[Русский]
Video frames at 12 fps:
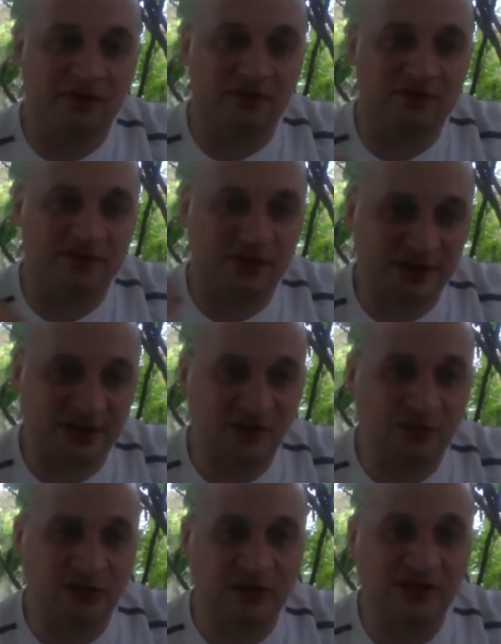создает
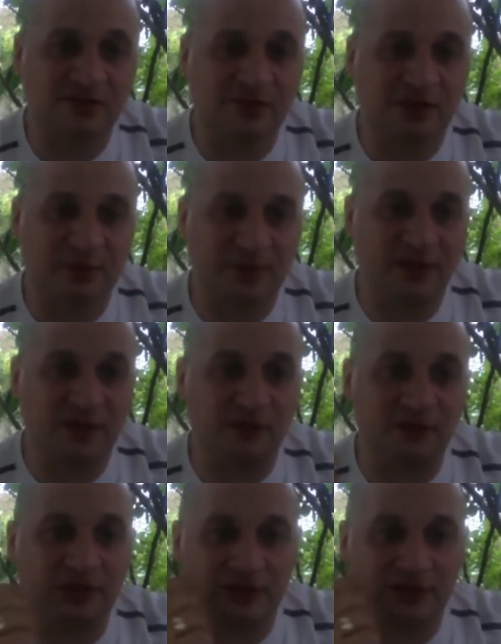для себя определенные